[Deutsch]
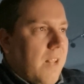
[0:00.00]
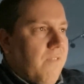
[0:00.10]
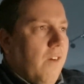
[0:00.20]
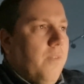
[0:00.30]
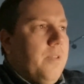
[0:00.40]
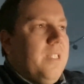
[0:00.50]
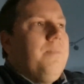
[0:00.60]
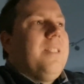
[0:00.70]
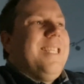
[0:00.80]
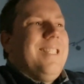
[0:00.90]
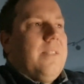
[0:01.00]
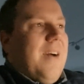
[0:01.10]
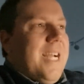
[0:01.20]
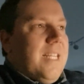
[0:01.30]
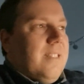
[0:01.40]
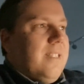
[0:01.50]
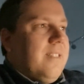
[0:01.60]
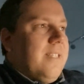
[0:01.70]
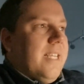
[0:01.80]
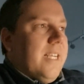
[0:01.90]
V75-2. Das
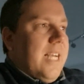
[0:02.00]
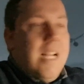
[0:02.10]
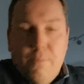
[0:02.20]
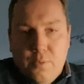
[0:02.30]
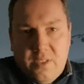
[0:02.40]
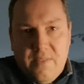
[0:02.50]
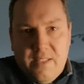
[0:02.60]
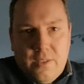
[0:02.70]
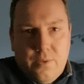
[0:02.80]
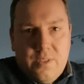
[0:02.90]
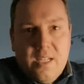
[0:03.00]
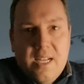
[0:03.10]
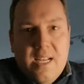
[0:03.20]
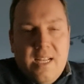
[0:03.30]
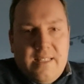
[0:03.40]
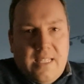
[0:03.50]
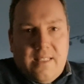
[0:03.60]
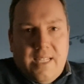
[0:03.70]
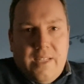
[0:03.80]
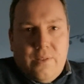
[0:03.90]
ist die Kaltblutsdivision. Das
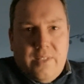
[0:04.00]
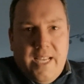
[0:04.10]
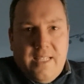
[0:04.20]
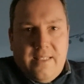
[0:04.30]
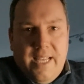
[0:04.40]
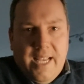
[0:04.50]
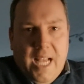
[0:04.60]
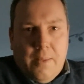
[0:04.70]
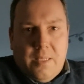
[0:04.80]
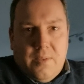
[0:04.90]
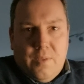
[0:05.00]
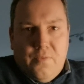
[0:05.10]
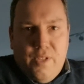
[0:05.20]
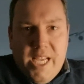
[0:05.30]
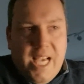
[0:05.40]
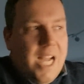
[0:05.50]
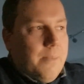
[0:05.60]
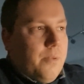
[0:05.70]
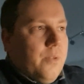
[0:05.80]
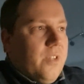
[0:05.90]
ist also die STL Kaltblutsdivision für die
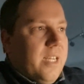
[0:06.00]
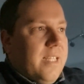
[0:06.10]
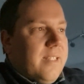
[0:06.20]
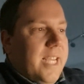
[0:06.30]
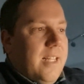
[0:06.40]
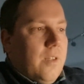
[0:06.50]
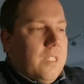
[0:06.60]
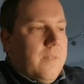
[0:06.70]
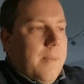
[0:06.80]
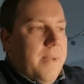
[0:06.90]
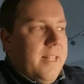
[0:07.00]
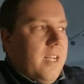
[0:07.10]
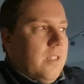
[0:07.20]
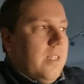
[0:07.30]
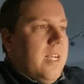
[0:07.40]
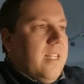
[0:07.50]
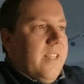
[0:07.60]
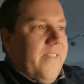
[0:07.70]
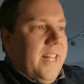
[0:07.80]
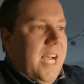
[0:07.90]
Kaltblüter. Es geht aus zwei Bändern.
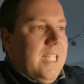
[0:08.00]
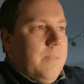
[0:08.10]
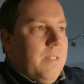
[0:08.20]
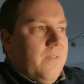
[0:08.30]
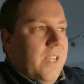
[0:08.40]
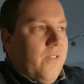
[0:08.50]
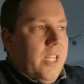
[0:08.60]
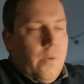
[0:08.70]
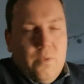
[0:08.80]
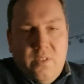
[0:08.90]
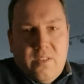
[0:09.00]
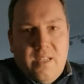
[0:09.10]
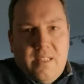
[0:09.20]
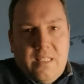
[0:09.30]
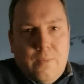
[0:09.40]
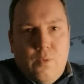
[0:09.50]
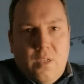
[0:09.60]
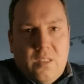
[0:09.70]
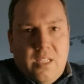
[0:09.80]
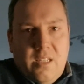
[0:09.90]
Die Pferde 1 bis 4 von der Grunddistanz
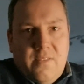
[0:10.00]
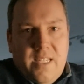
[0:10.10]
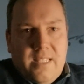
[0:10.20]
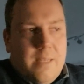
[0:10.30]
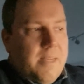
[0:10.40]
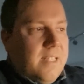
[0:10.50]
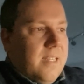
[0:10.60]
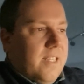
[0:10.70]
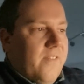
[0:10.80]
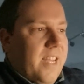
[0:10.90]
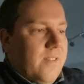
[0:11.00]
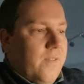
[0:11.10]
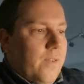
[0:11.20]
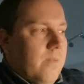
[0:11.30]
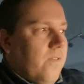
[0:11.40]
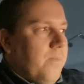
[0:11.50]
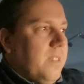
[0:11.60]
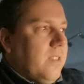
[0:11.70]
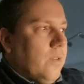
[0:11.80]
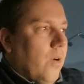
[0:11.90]
2140 Meter, die Pferde 5
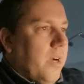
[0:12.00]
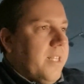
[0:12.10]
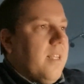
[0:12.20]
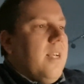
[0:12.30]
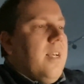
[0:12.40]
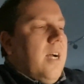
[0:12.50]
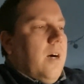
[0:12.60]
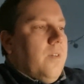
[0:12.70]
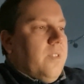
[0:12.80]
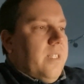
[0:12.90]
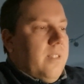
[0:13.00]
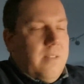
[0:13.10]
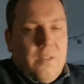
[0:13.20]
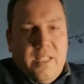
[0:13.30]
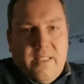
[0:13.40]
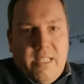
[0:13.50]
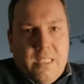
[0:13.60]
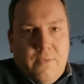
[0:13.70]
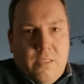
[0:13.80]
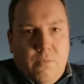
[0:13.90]
bis 9 aus, den, aus der
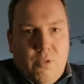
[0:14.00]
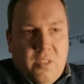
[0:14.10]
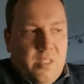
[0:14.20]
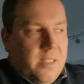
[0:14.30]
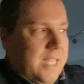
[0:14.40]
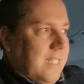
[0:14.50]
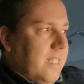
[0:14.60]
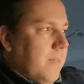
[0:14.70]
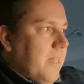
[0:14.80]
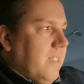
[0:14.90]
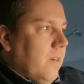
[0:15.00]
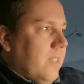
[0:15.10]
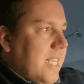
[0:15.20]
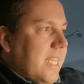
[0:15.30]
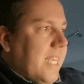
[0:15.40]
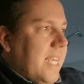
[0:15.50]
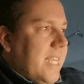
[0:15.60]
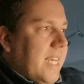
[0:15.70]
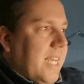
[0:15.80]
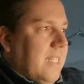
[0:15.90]
Distanz von 2160 Meter. Und ich gehe
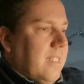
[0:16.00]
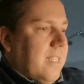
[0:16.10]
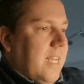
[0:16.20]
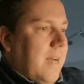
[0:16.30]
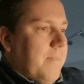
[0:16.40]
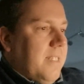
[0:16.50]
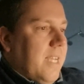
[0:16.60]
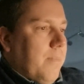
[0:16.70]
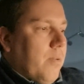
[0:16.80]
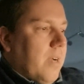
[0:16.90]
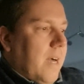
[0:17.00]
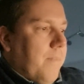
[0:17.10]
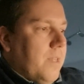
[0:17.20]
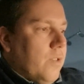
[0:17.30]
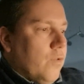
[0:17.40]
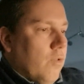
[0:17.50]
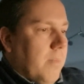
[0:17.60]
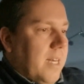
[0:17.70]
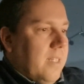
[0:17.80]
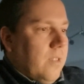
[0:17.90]
hier ganz klar mit der Programm
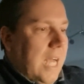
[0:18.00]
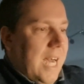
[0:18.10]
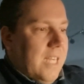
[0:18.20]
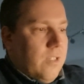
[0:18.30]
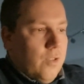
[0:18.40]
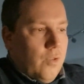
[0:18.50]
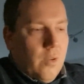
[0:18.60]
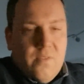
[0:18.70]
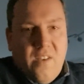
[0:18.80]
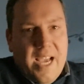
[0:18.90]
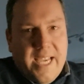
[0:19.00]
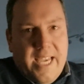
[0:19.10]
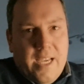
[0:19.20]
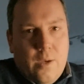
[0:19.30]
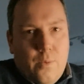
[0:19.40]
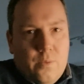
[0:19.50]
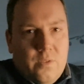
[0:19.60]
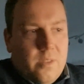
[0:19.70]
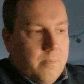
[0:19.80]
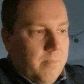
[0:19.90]
Nummer 8 Don Biking
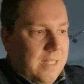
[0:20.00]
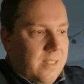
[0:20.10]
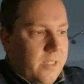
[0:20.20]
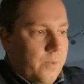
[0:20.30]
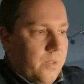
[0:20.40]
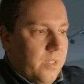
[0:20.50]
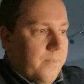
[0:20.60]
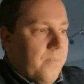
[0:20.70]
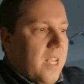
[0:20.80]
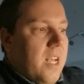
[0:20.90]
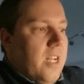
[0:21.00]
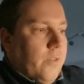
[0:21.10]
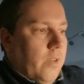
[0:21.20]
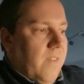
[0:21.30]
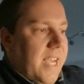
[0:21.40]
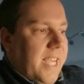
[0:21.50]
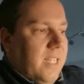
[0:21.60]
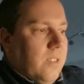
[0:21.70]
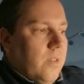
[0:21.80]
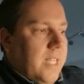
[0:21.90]
und Mats Duse. Don
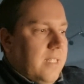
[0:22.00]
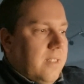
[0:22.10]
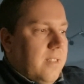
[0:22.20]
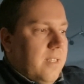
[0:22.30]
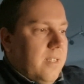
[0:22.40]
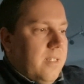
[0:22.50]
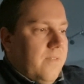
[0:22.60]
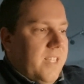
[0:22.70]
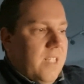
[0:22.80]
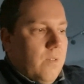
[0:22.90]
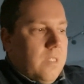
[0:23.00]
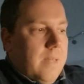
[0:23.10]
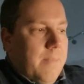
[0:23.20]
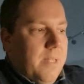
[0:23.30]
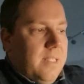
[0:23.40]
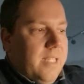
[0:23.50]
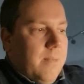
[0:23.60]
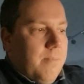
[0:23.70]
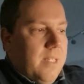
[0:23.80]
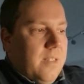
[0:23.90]
Viking zuletzt äh, viert- und
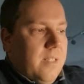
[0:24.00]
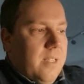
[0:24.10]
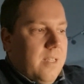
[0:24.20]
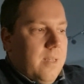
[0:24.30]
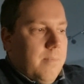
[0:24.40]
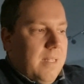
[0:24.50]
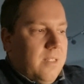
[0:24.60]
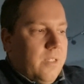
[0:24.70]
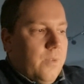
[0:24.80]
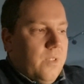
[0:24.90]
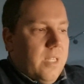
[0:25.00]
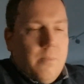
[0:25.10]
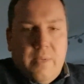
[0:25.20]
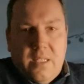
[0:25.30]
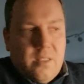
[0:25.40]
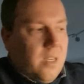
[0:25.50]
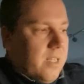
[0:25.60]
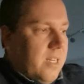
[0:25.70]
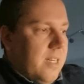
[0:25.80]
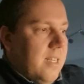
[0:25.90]
zweitplatziert mit äh, Mats Hughes in
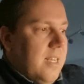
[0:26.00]
Berserker.